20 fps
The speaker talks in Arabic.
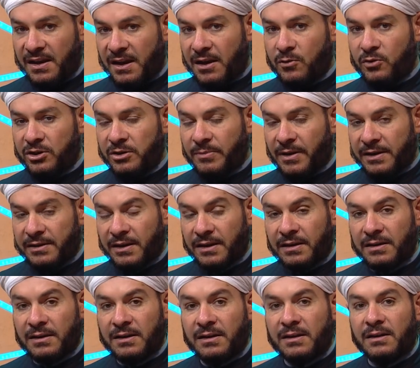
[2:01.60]
لأنه عبادة
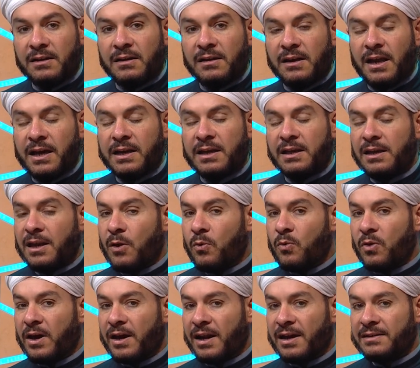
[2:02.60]
لكن لو
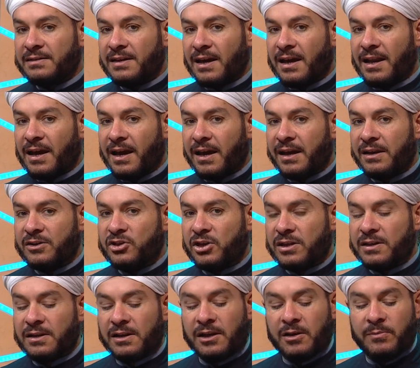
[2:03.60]
قرأت على غير جهة
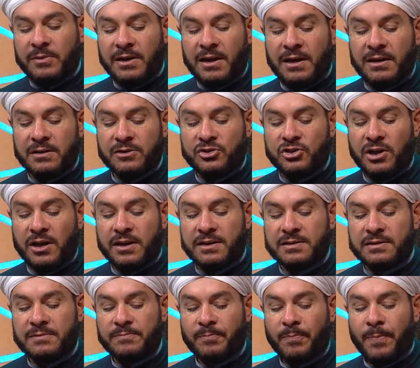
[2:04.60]
القبلة
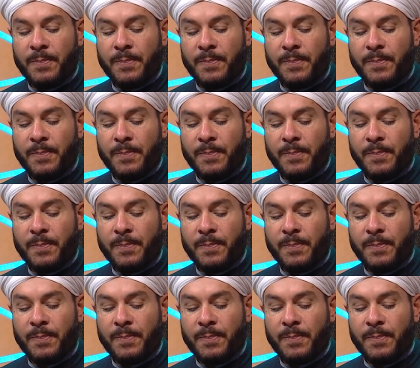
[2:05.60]
جائز